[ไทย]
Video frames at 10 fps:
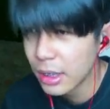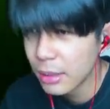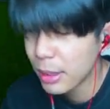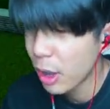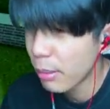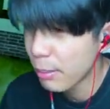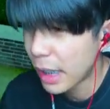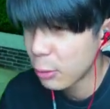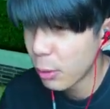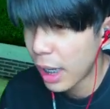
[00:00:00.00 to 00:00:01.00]
ไม่ต้องแบบขั
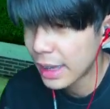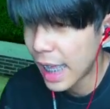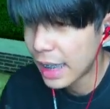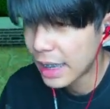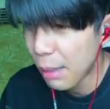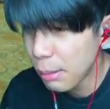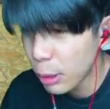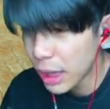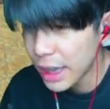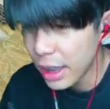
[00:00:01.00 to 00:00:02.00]
ดหูขัดตาแล้วนะครับไอ้ผลอะไรนี่